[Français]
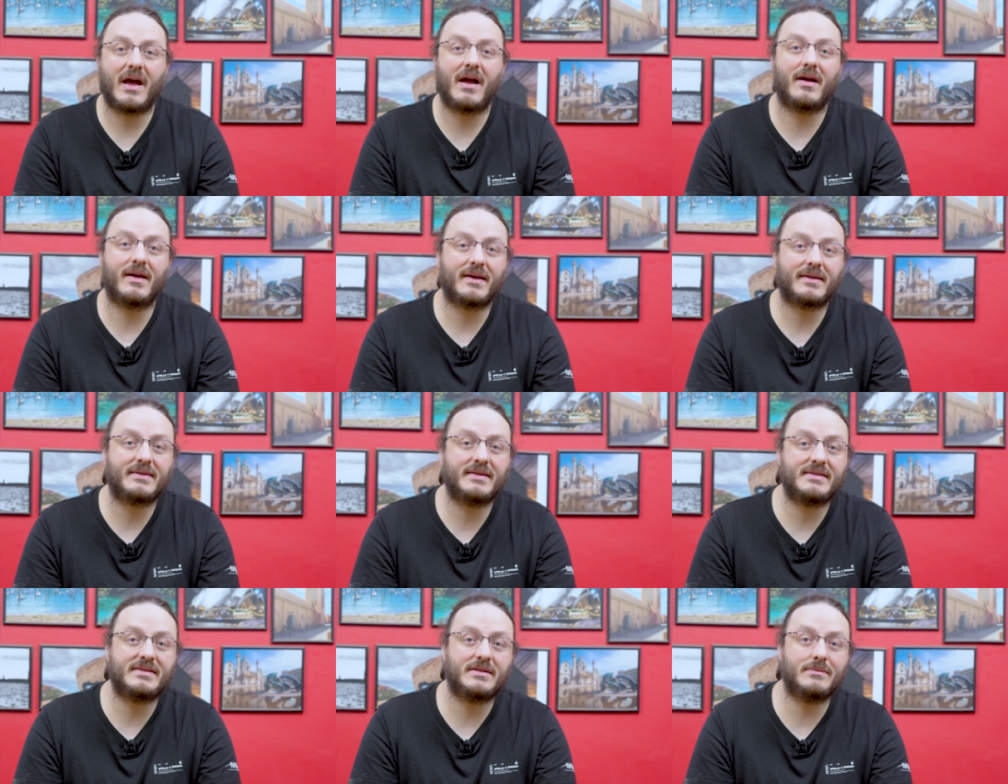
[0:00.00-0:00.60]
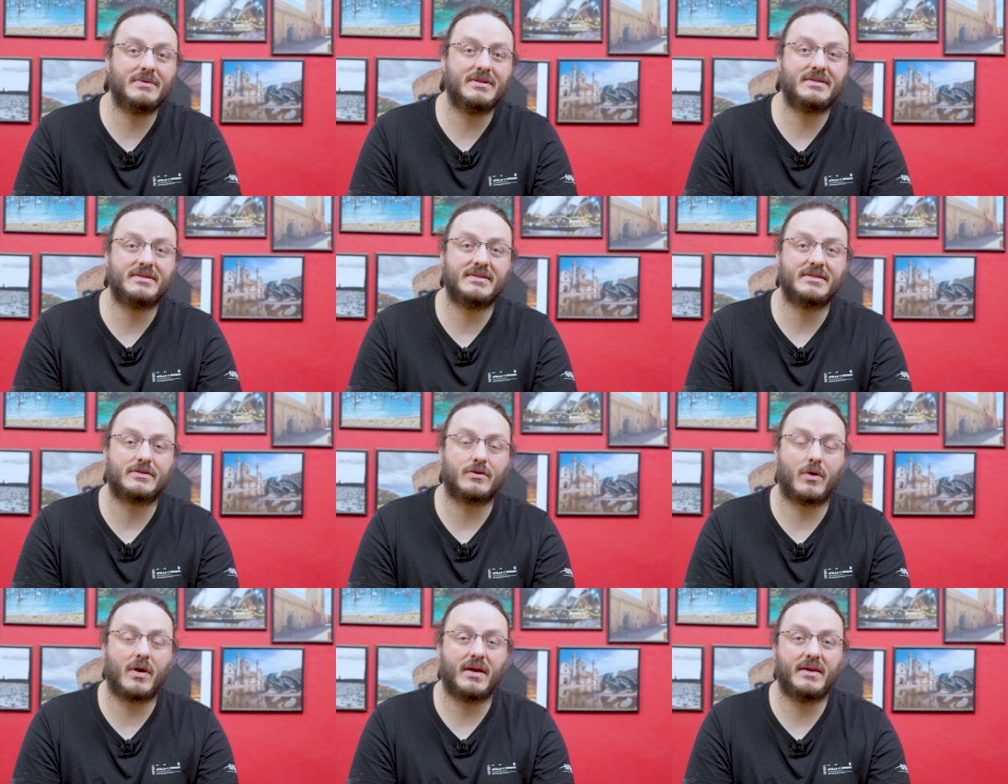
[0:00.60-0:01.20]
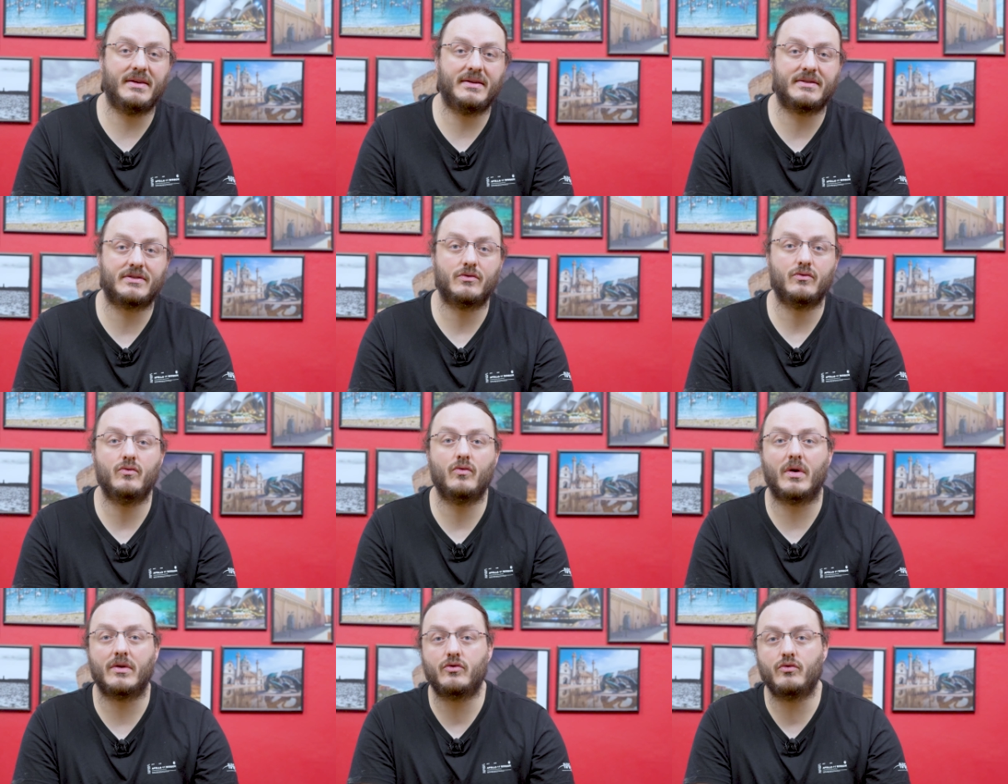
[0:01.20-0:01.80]
un RT 6600AX
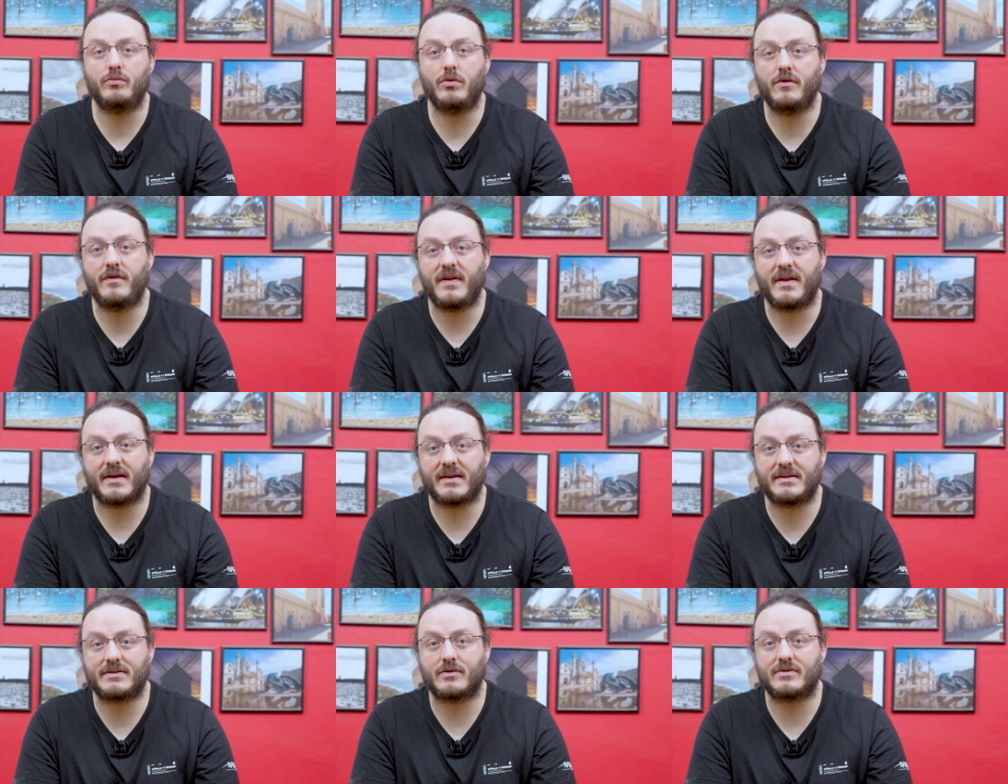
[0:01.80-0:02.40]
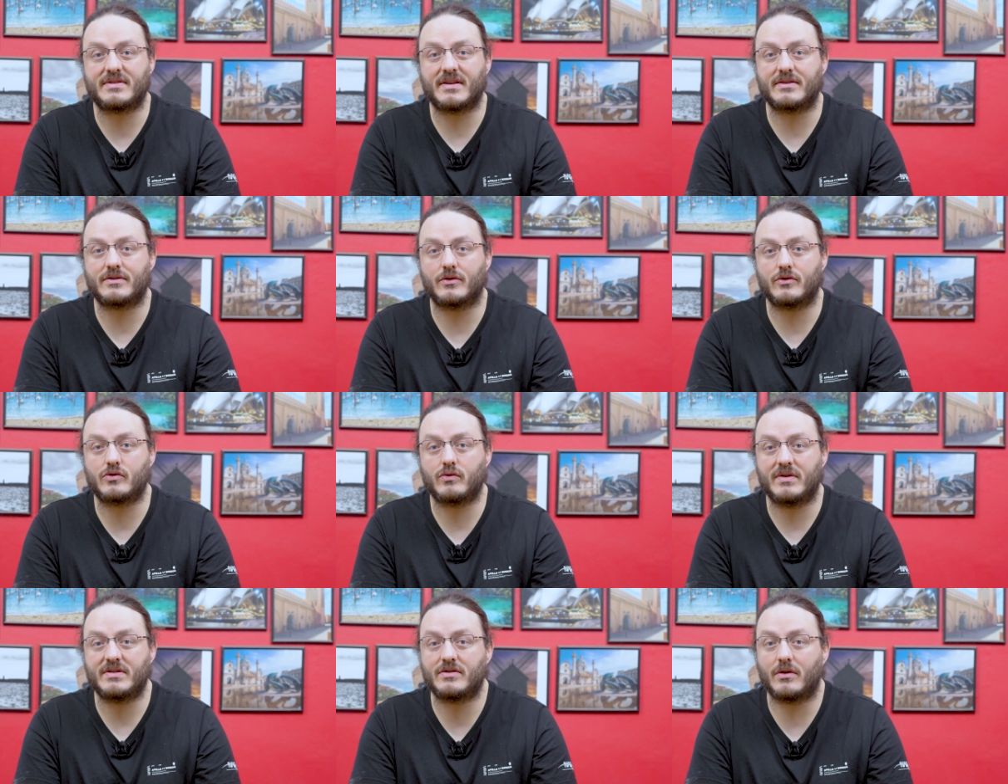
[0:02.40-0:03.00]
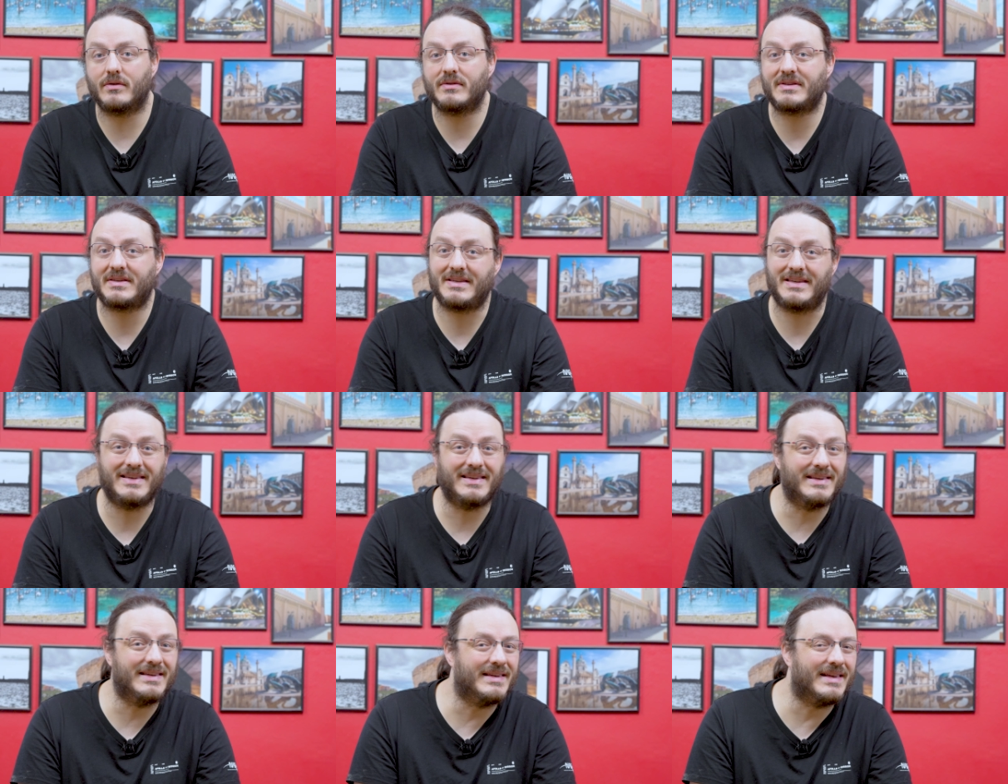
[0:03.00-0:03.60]
ou un WRX 560
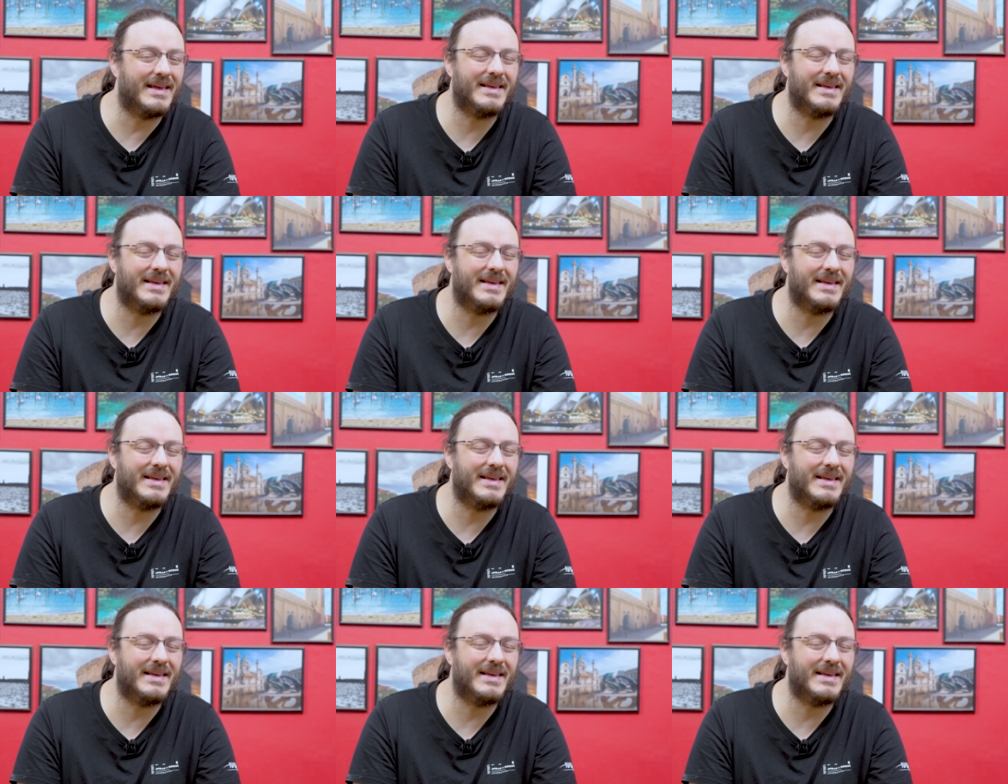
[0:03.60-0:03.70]
qui